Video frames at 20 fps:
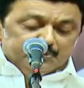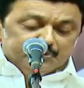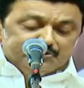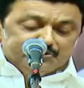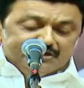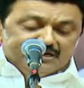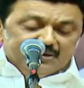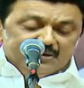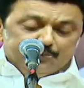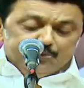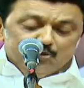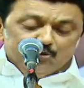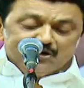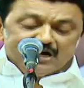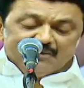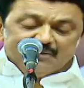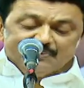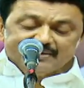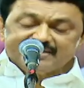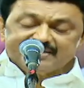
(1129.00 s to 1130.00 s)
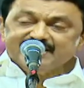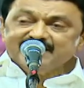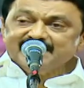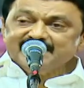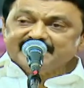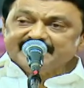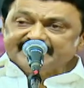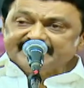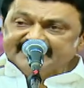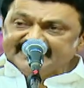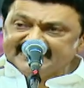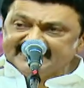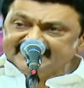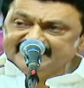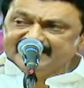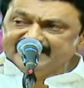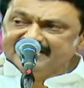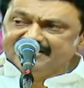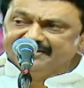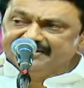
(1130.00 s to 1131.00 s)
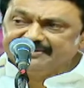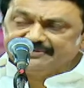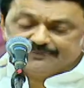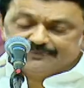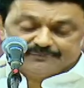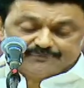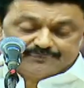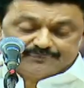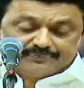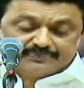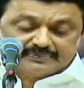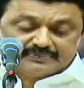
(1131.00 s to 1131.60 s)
புத்தக பூங்கா அமைக்க நிரந்தர இடம்